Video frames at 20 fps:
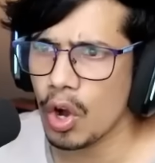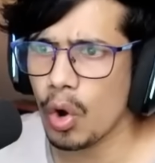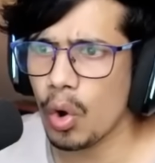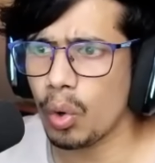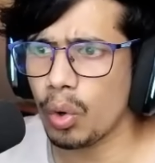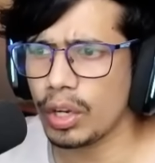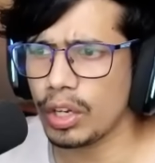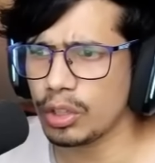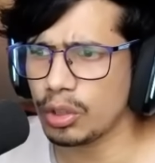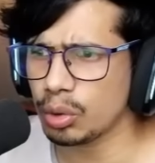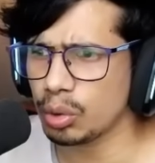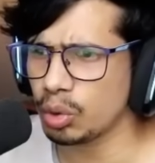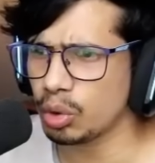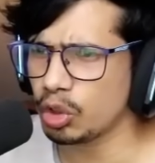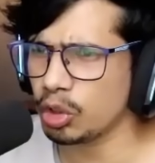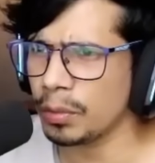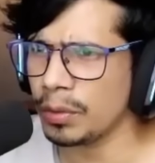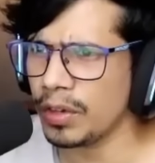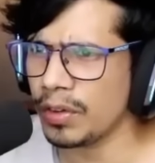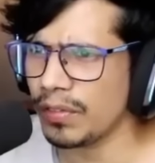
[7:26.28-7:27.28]
ओके तो
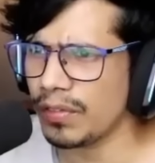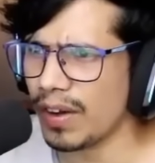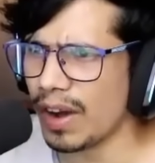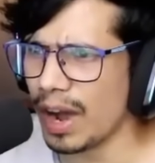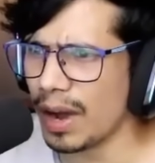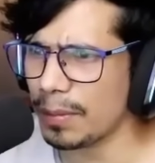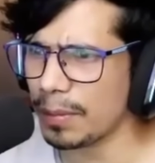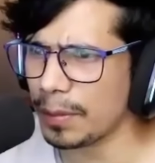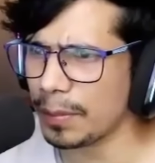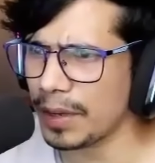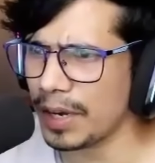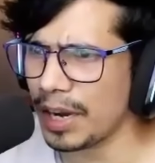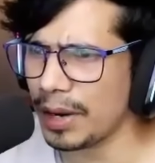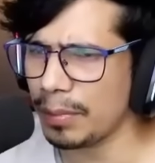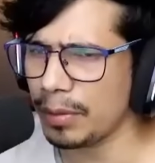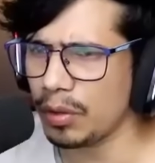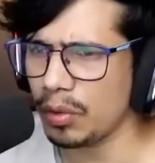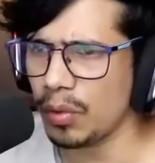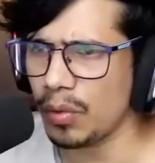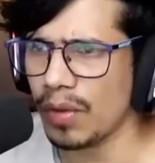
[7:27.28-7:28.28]
दोस्तों मैंने वहाँ पर बनाया
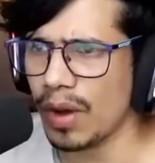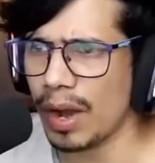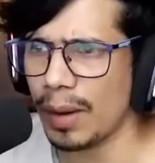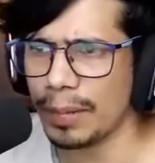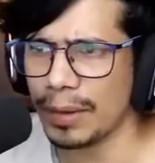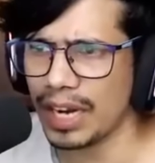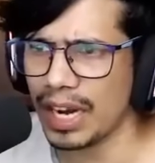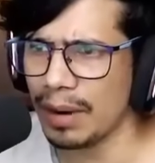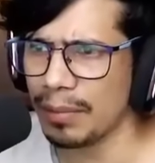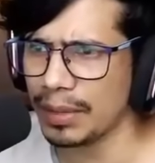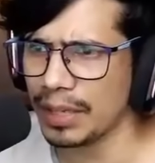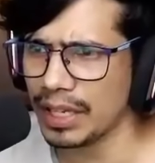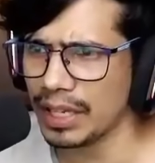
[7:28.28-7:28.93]
बट वो वहाँ पर काम नहीं कर